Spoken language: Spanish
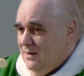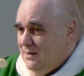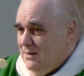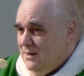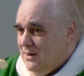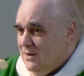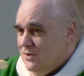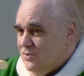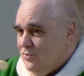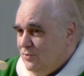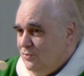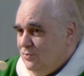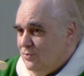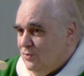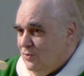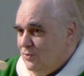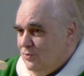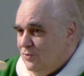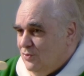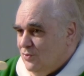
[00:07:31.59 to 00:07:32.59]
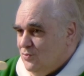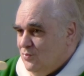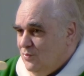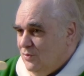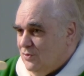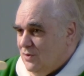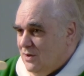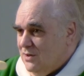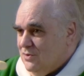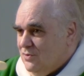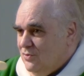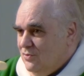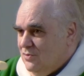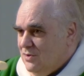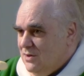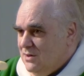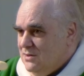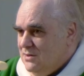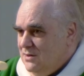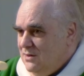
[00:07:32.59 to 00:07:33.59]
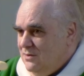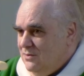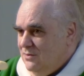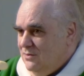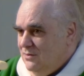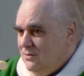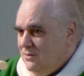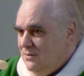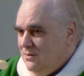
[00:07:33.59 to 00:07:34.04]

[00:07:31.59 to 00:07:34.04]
de que son tontos u otras cosas, sino